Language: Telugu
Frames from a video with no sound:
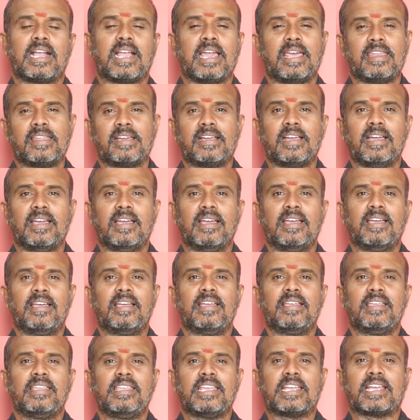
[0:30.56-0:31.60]
కనుక
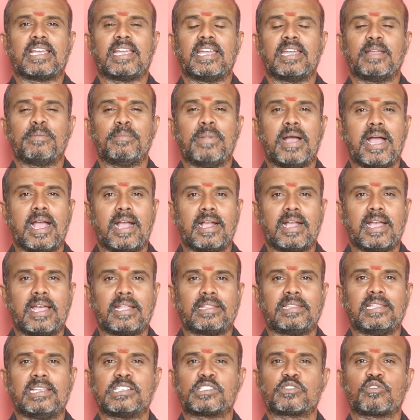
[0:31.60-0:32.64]
ఇక్కడ బాగా
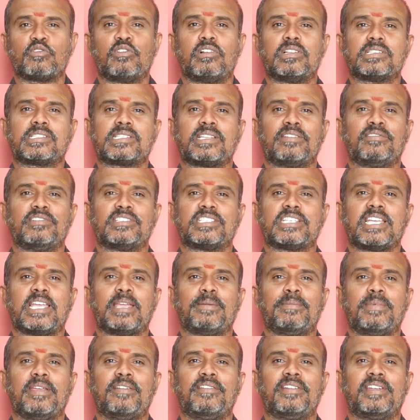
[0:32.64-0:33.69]
తెలుసుకోవాల్సిన
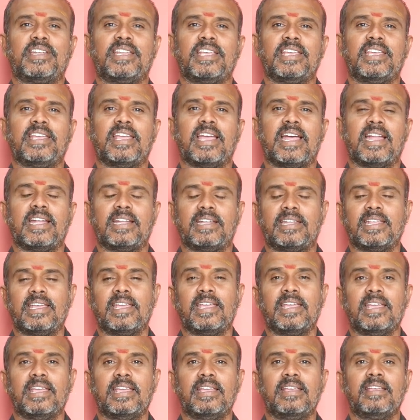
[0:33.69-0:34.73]
విషయం ఏమిటి అంటే
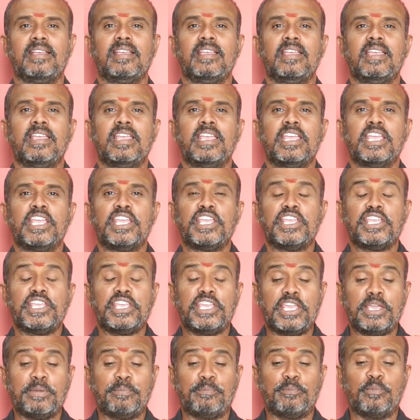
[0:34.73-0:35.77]

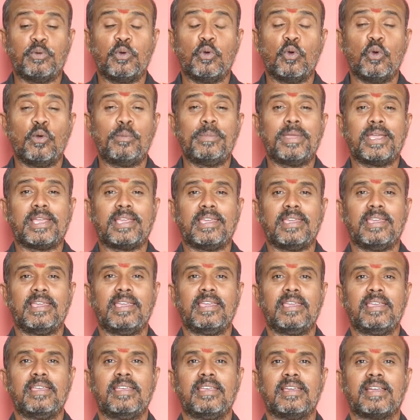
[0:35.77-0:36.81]
ఈ భూమికి
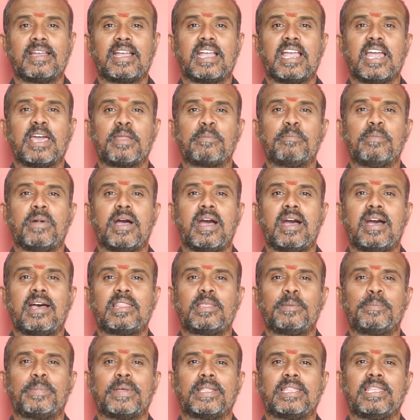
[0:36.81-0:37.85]

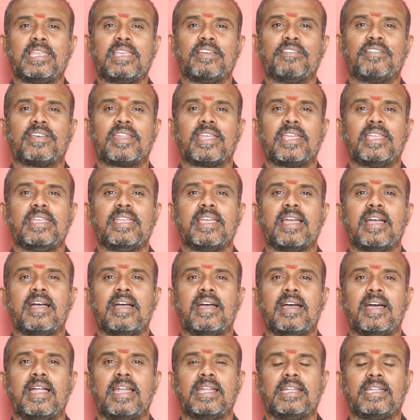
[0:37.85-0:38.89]
కర్మాధిపతి ఎవరయ్యా
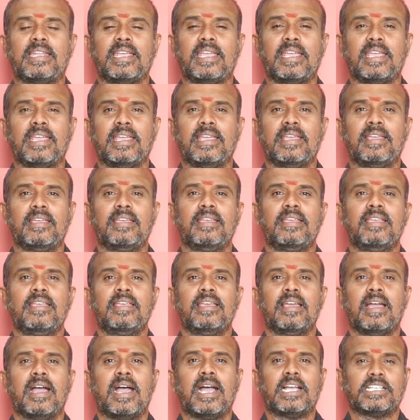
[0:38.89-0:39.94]
అంటే
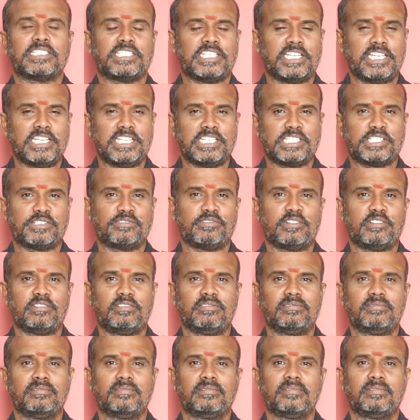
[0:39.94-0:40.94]
ఆ శనీశ్వరుడు